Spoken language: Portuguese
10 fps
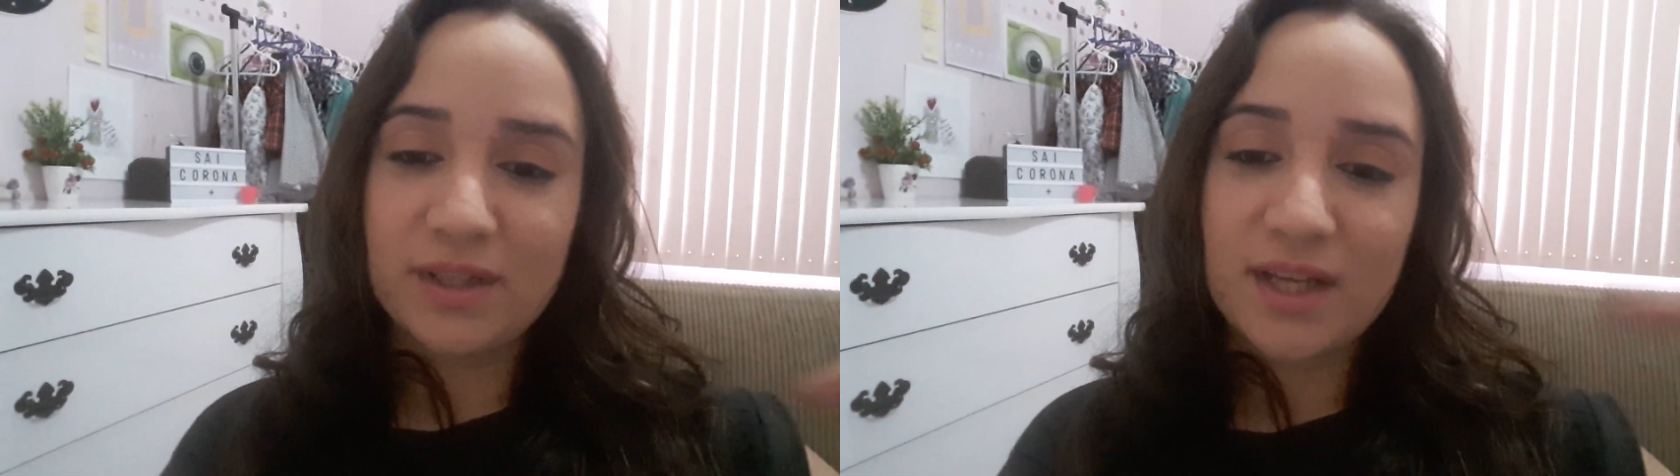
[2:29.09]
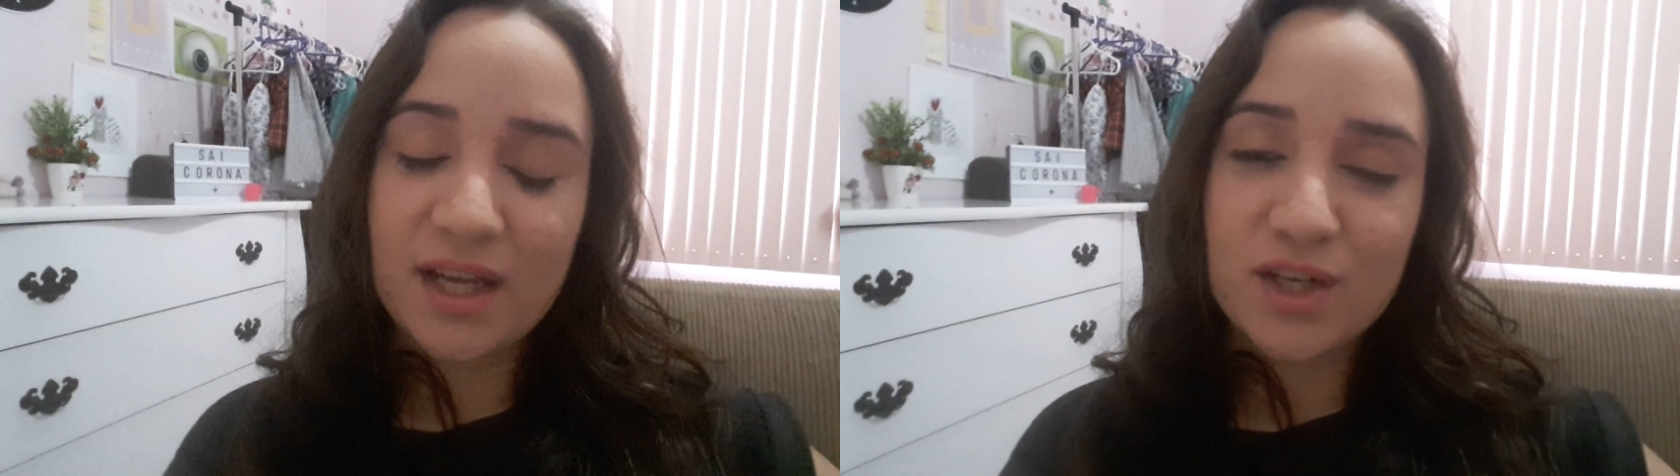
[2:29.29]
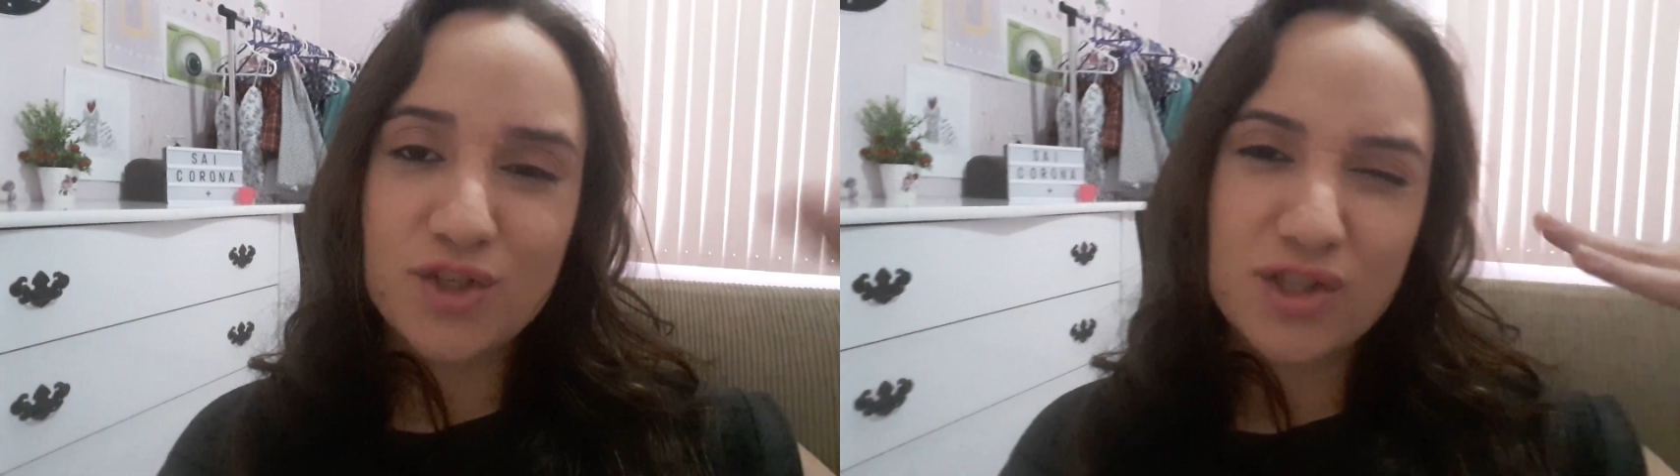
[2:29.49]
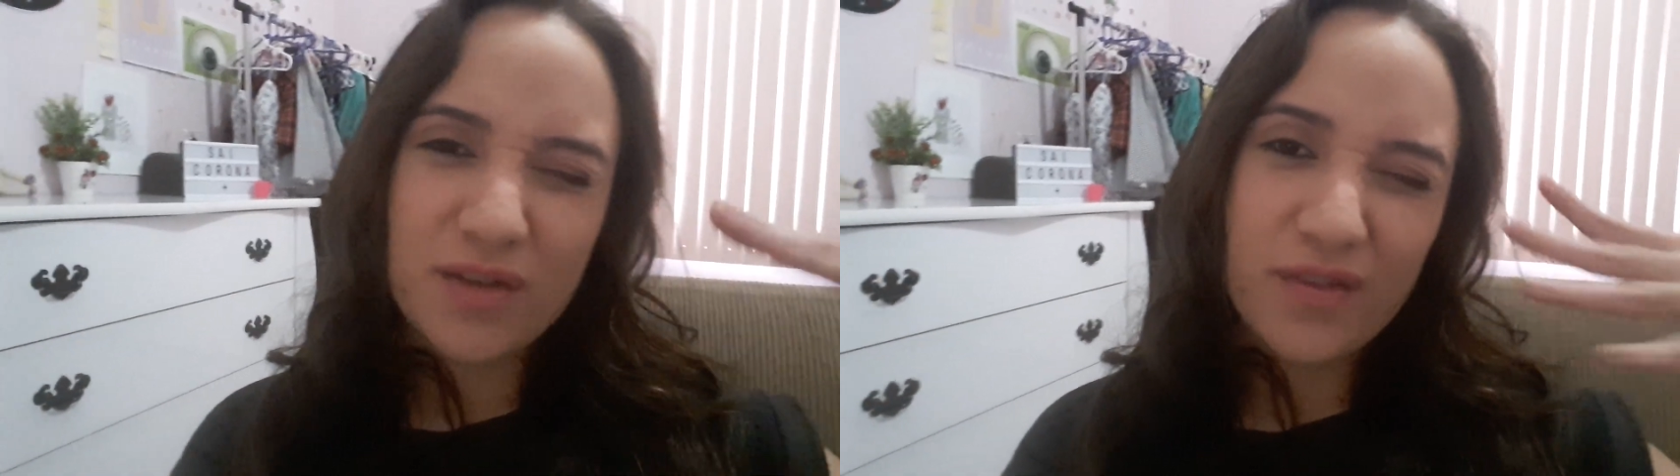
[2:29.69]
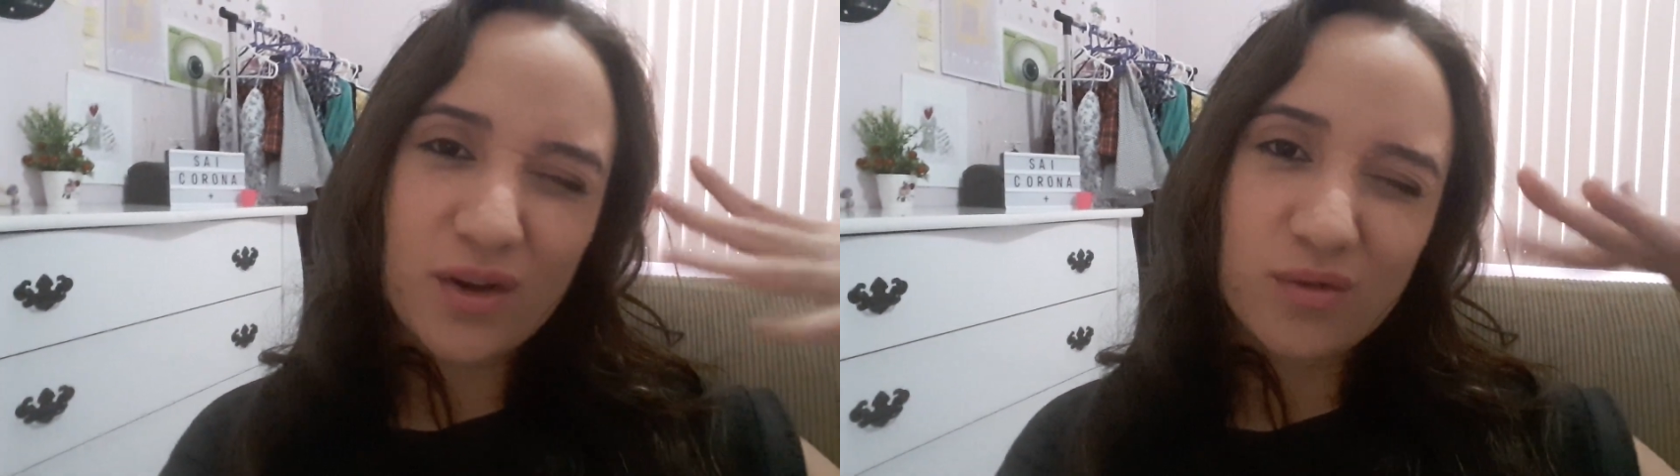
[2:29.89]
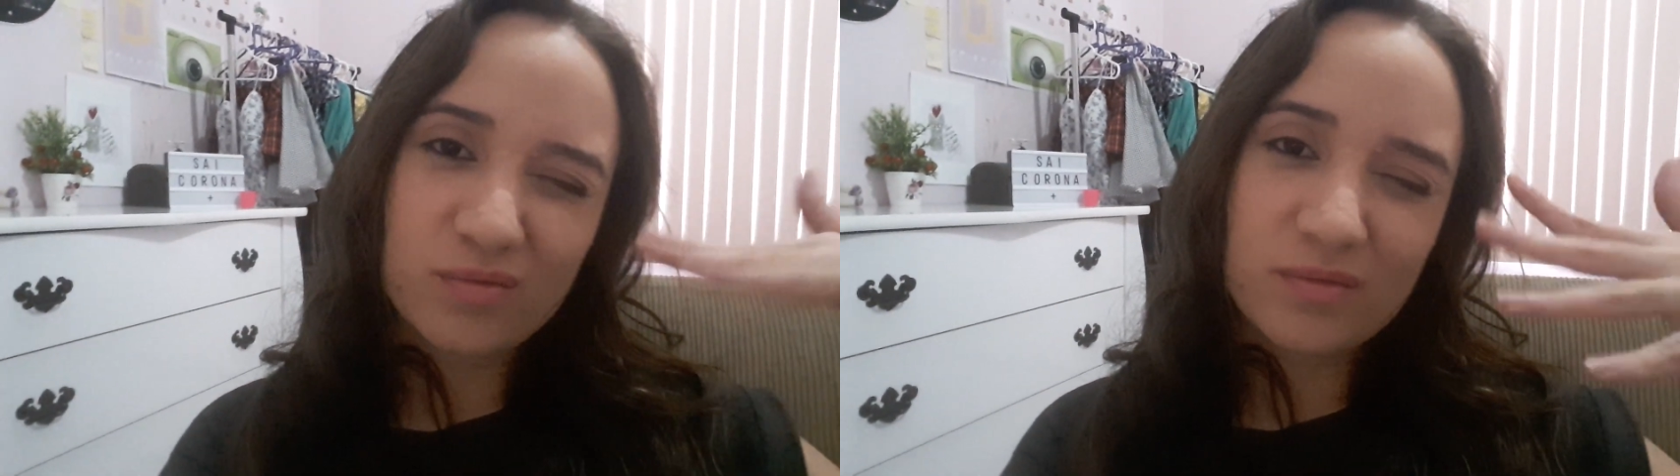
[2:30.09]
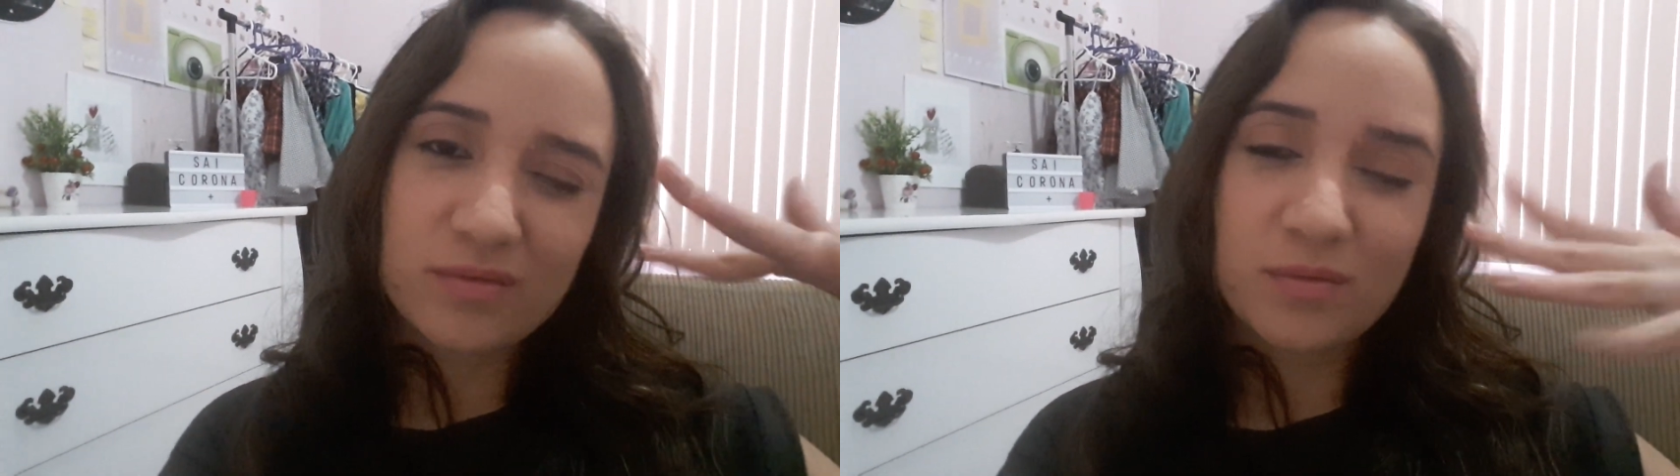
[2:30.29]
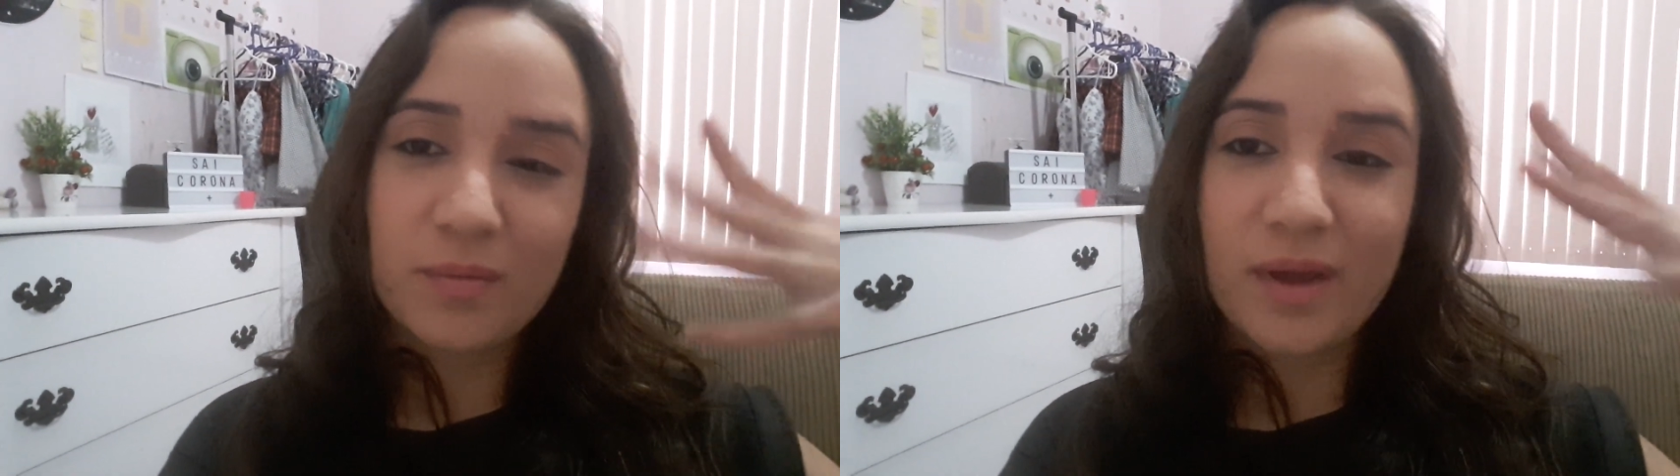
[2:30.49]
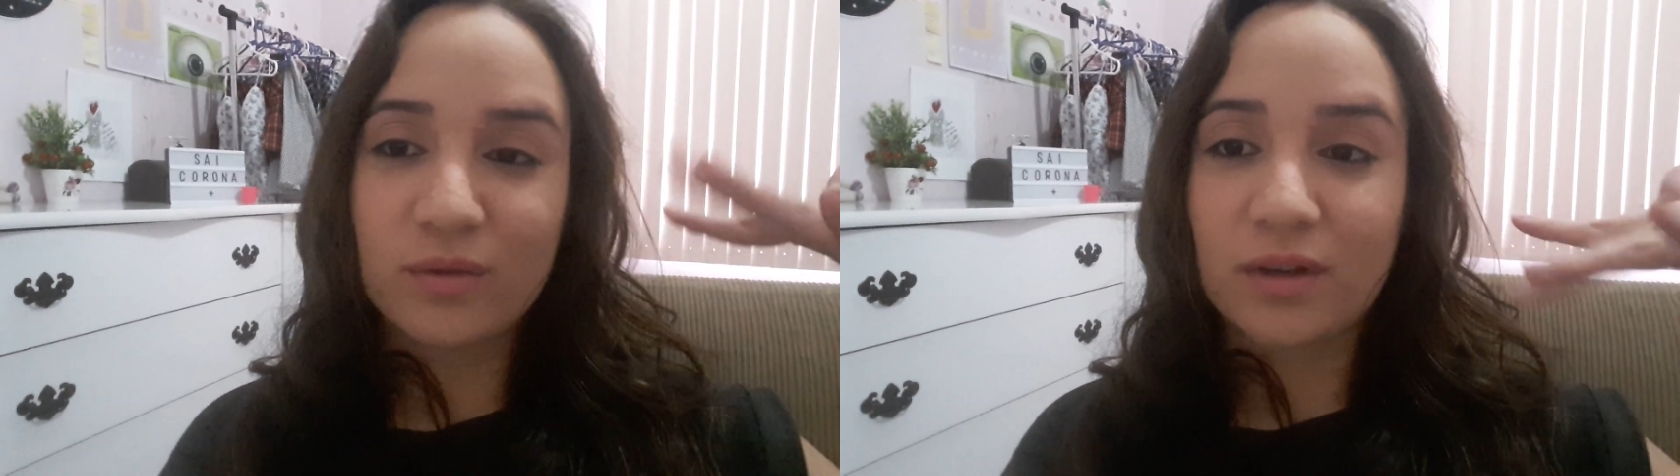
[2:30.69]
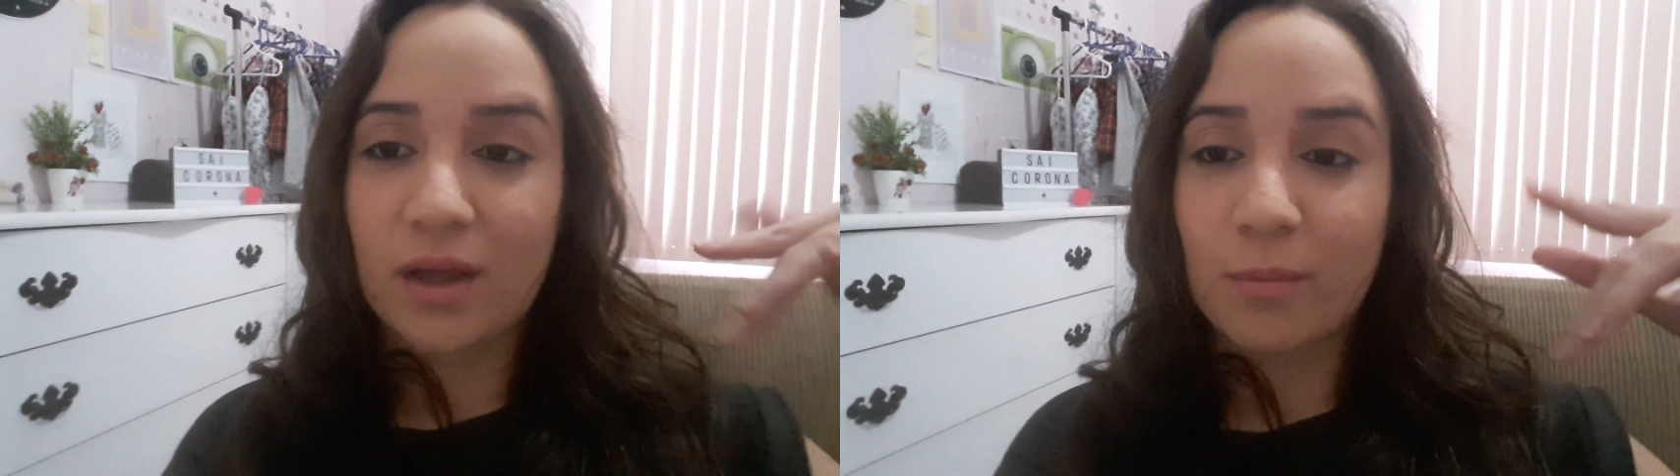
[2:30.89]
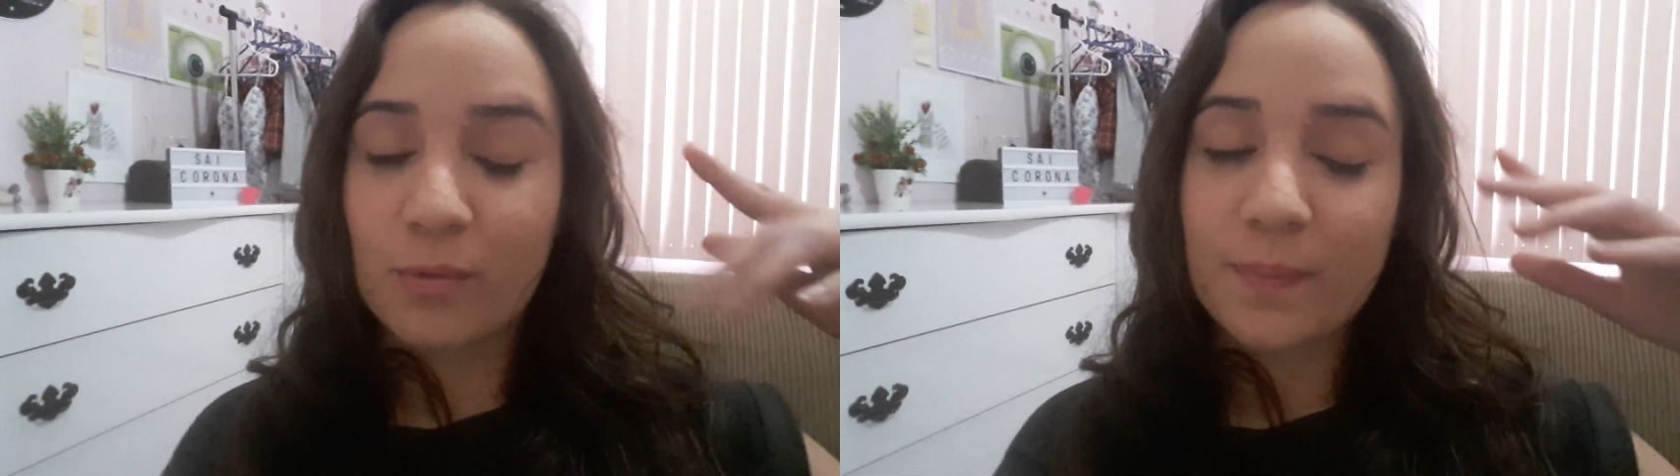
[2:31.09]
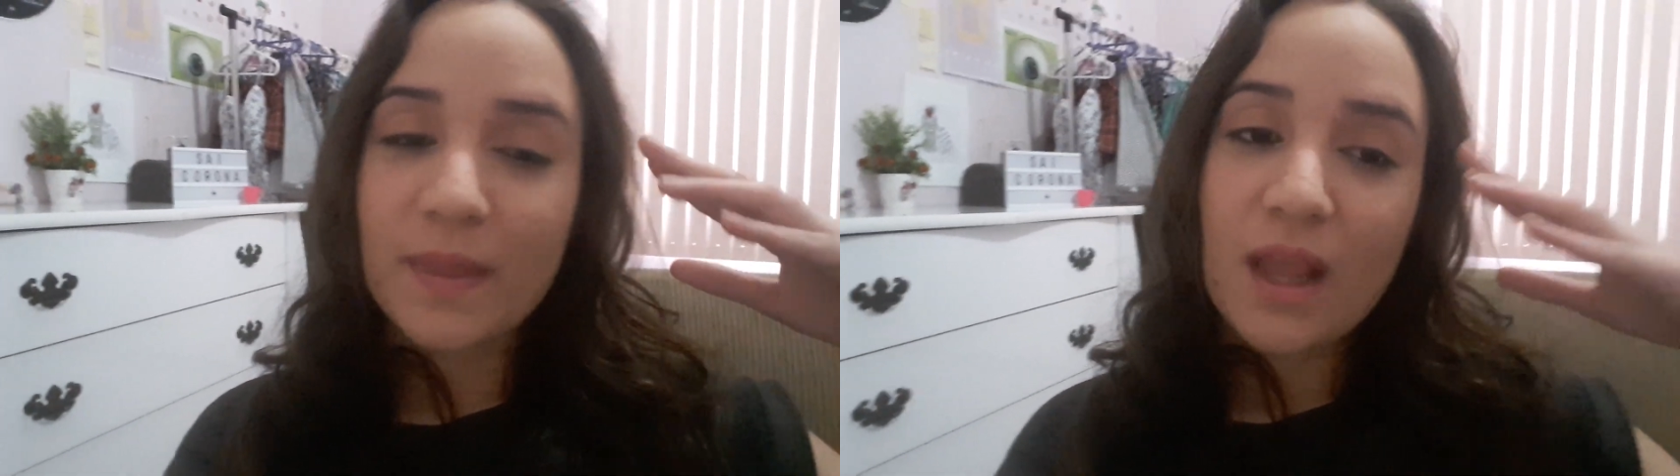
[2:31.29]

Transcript: E tem aqueles dias que ficam meio termo.